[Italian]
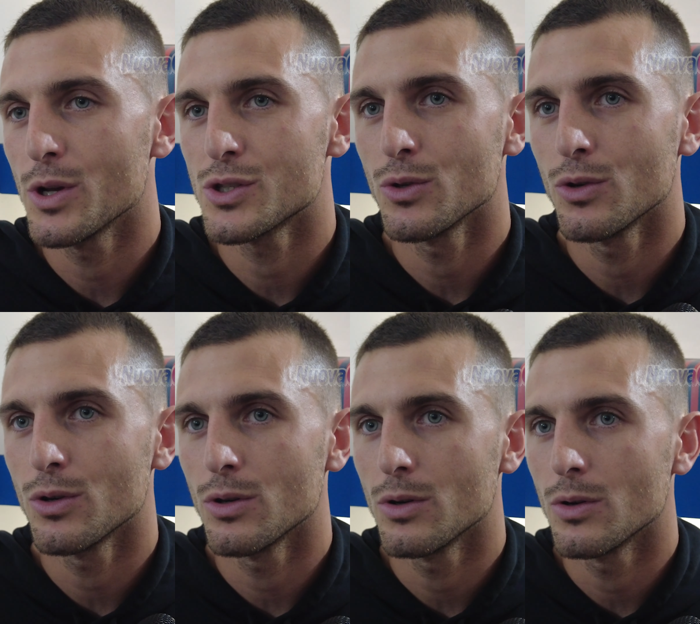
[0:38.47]

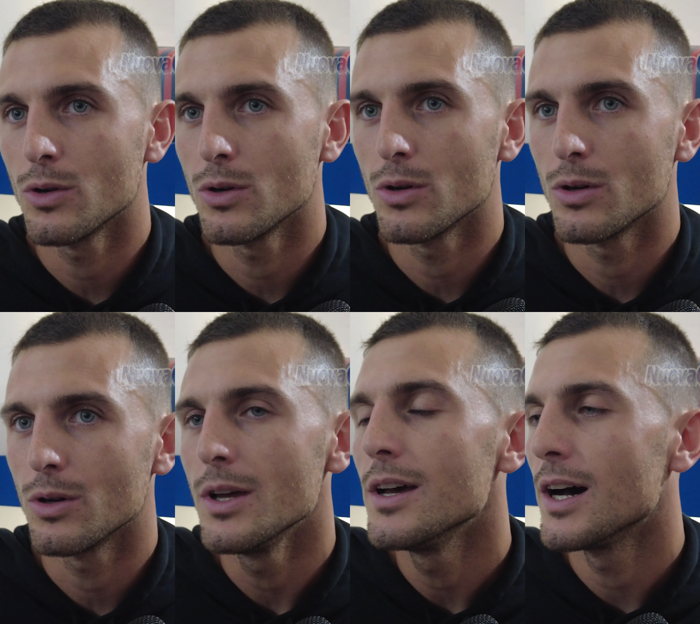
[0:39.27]
questo
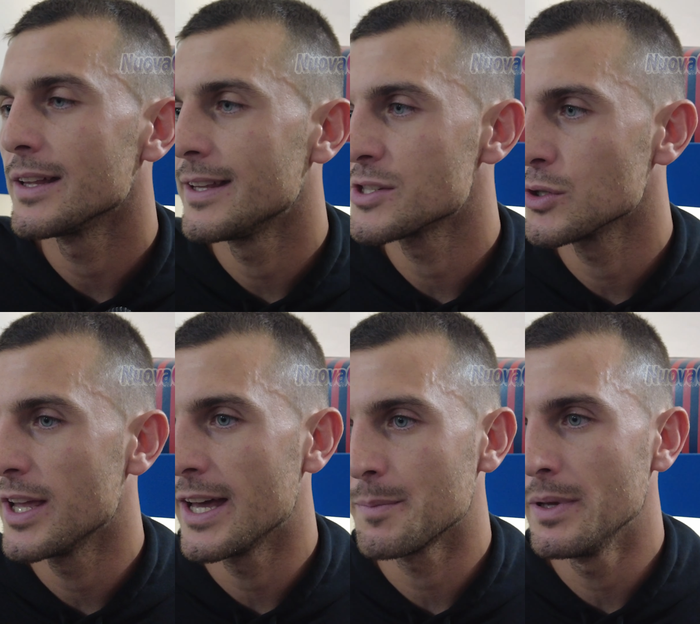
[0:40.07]
atteso
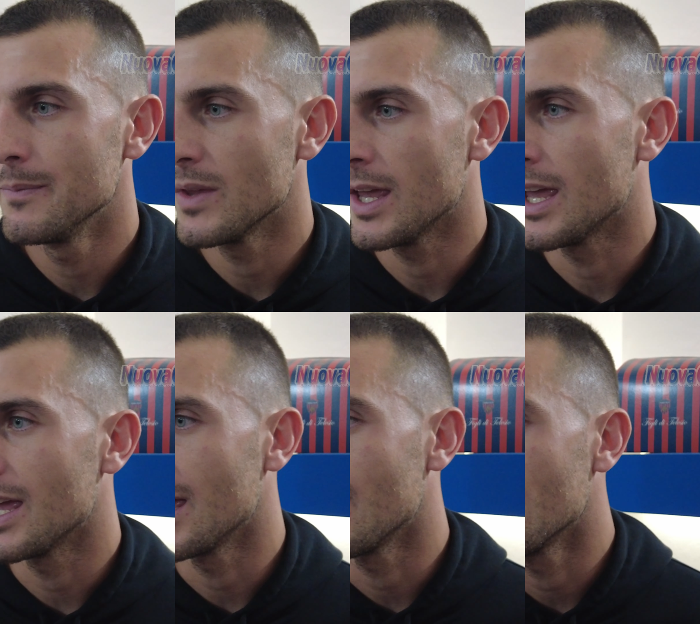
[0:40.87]
derby
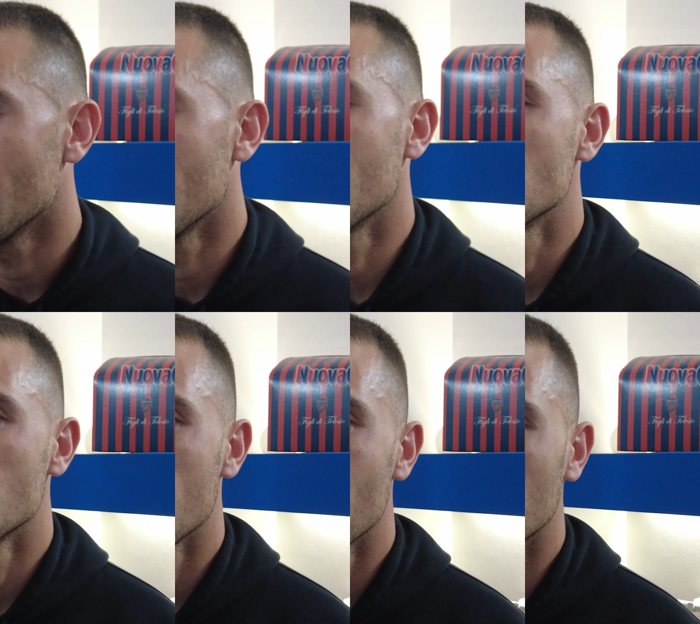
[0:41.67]
e ci
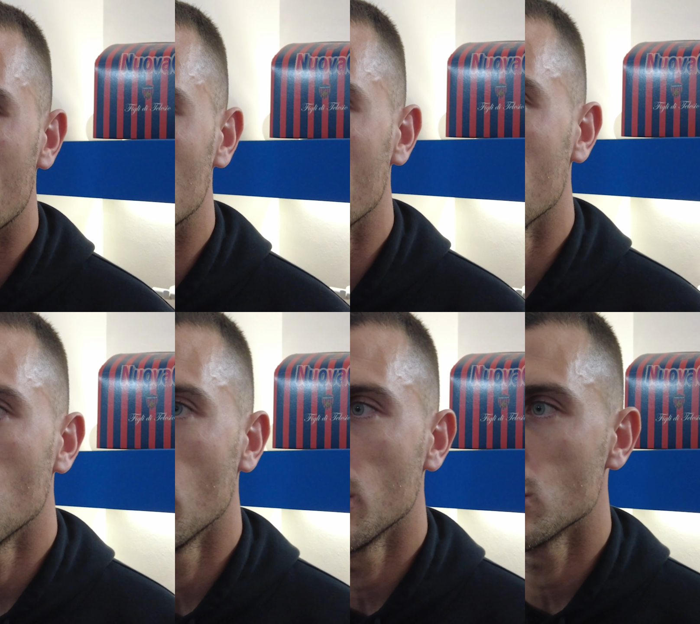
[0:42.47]
teniamo tanto anche
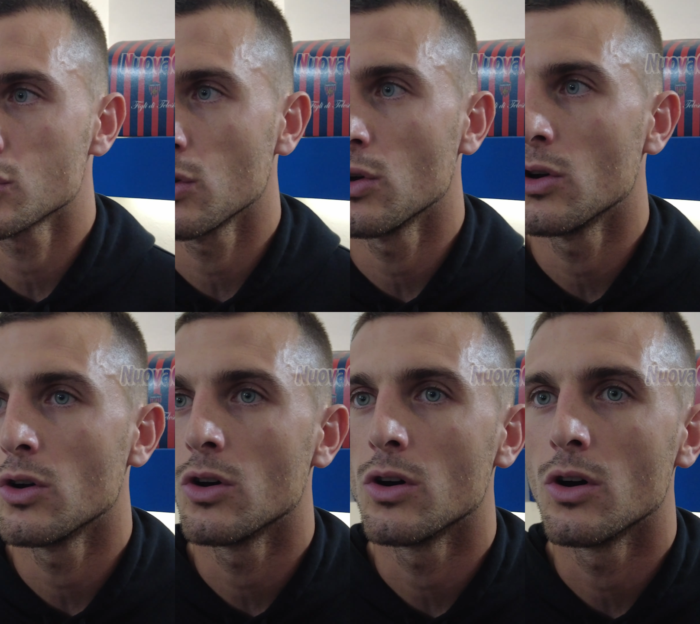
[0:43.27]
noi, non
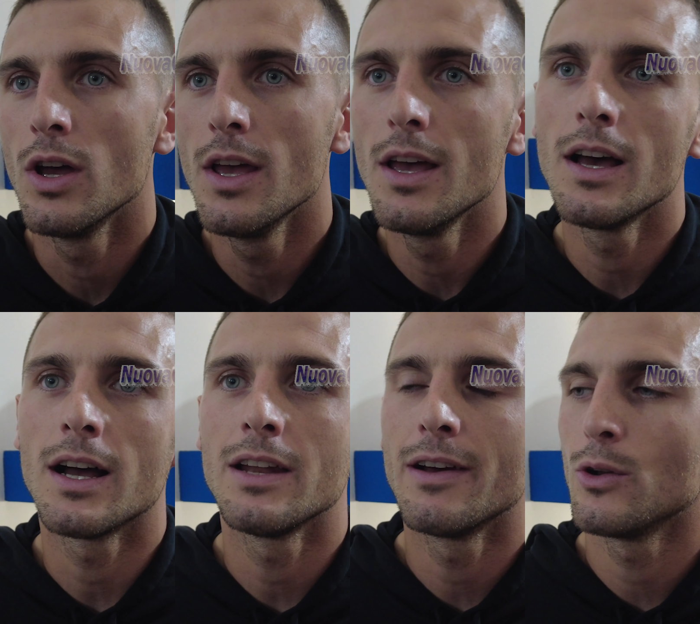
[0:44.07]
solo
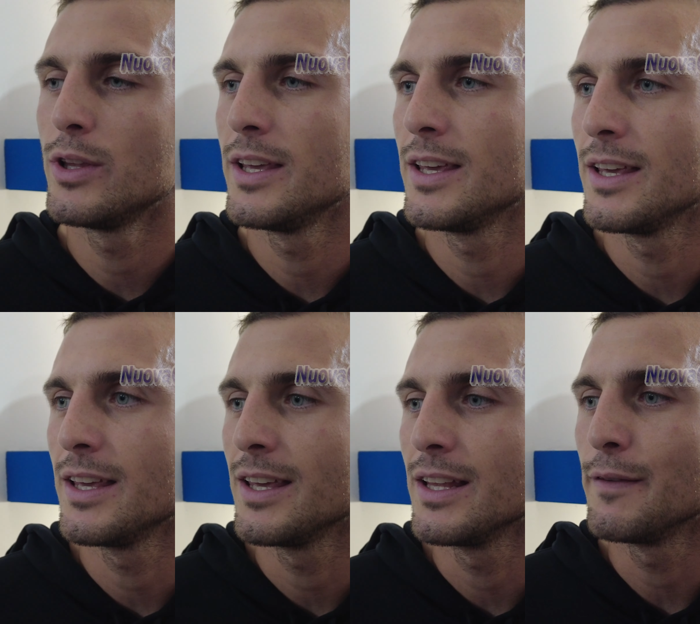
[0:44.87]
a livello
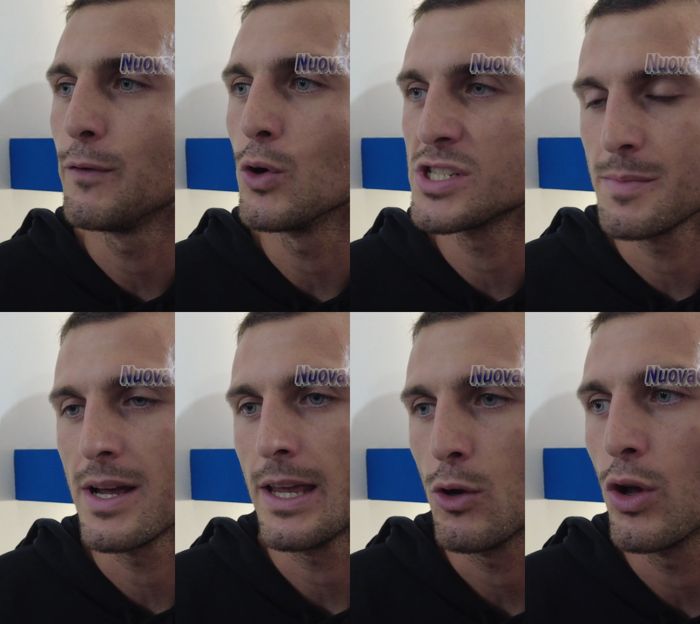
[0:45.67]
di tifosi, ma
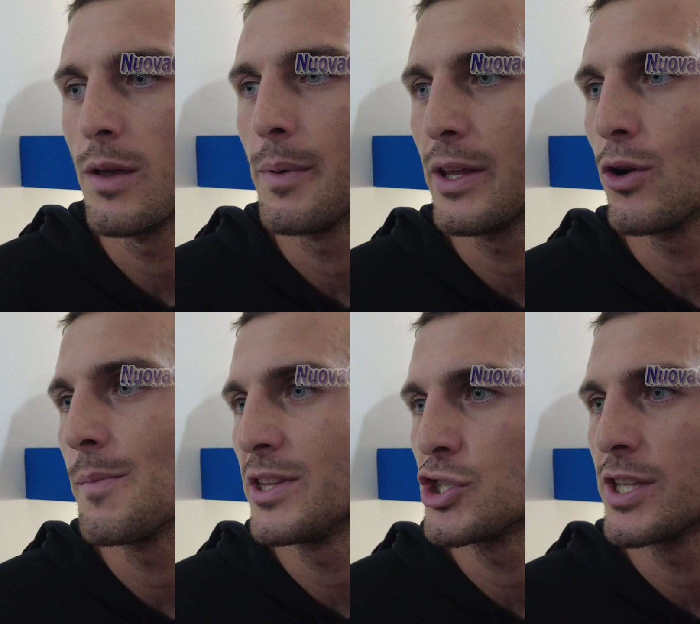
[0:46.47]
anche noi
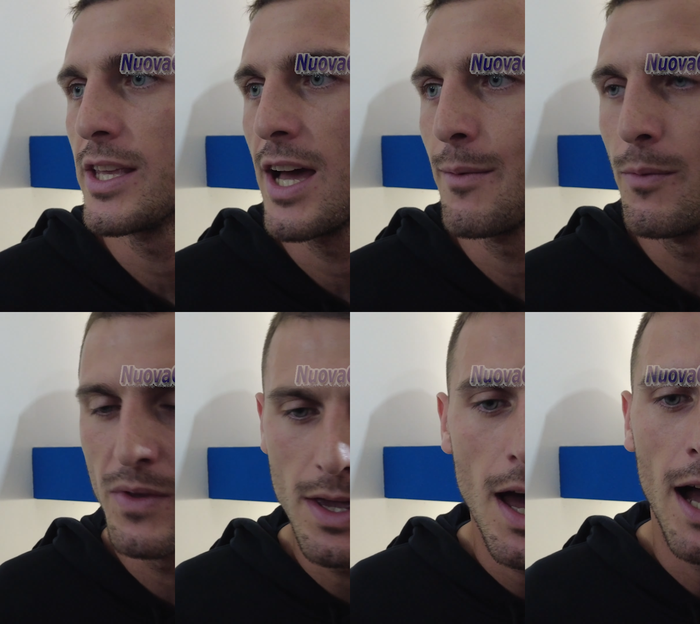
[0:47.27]
particolarmente ci teniamo,
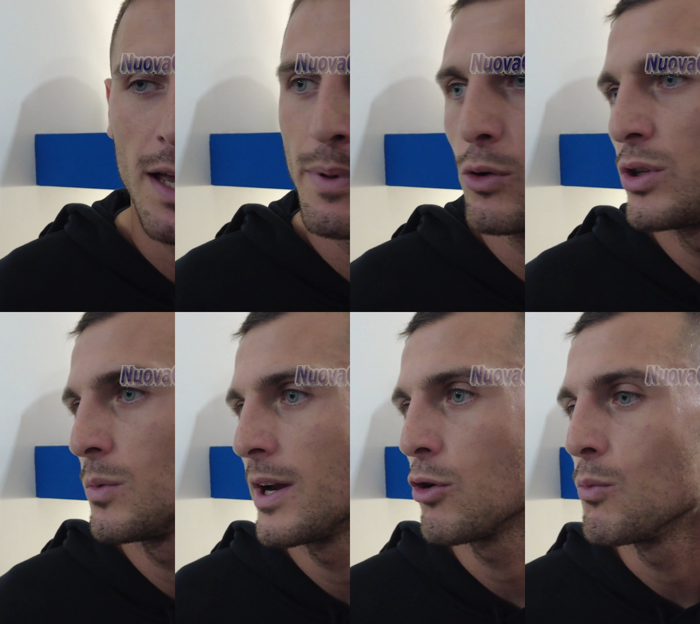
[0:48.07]
anche per
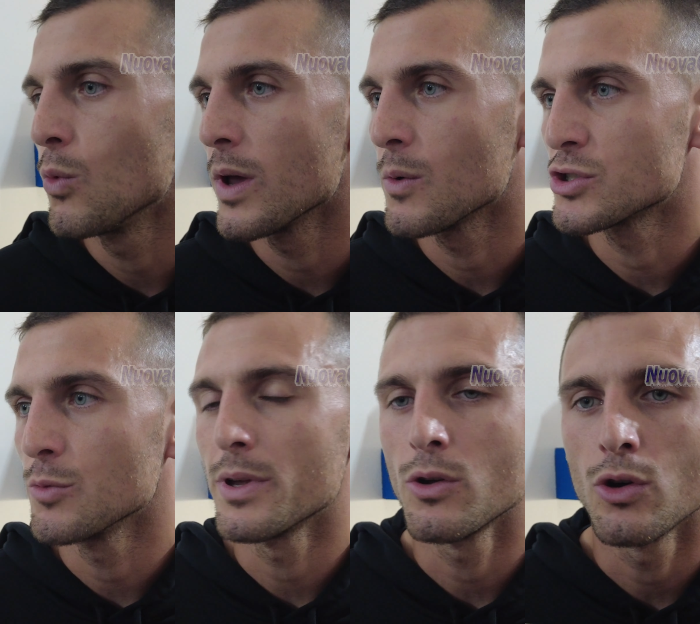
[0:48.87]
continuare comunque questo
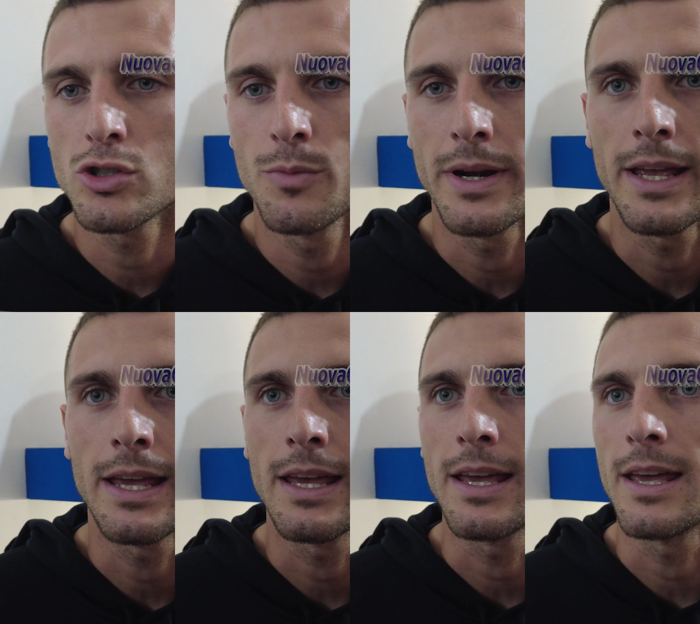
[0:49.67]
percorso
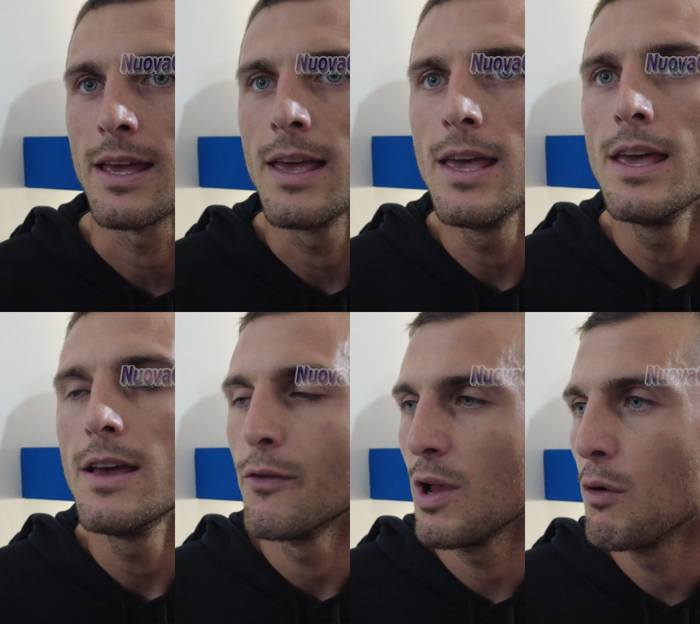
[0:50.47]
perché
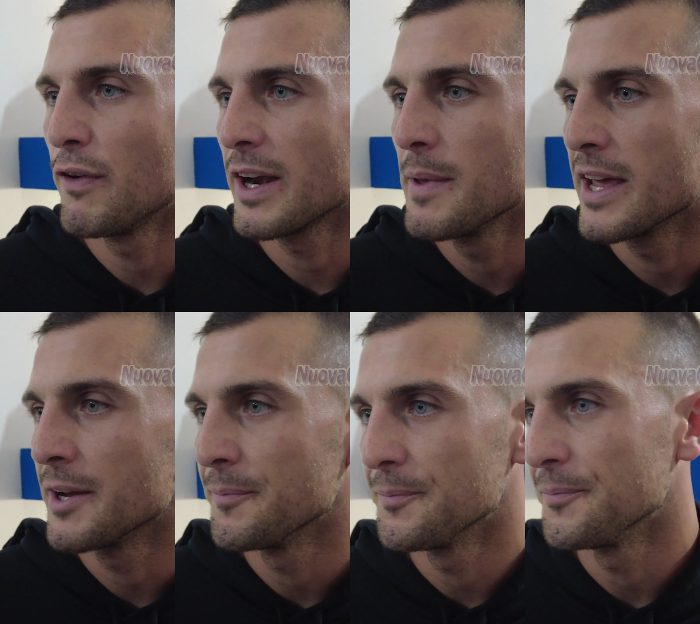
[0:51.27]
vogliamo fare
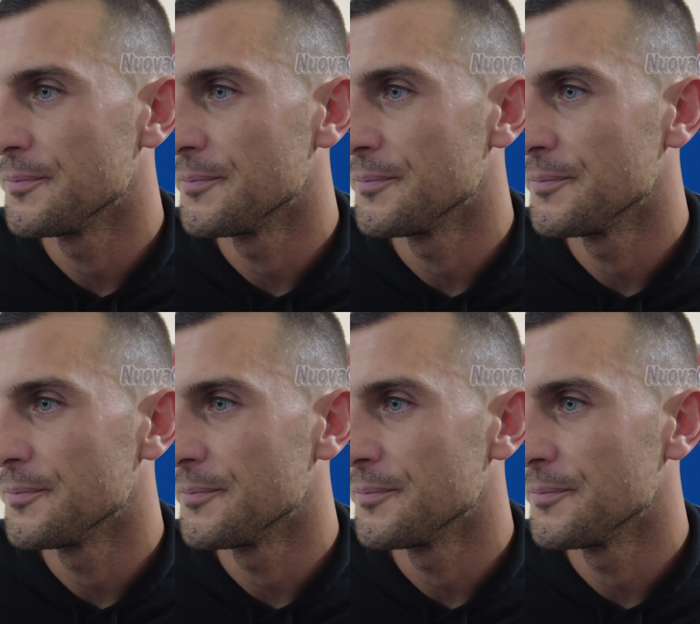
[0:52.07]
bene.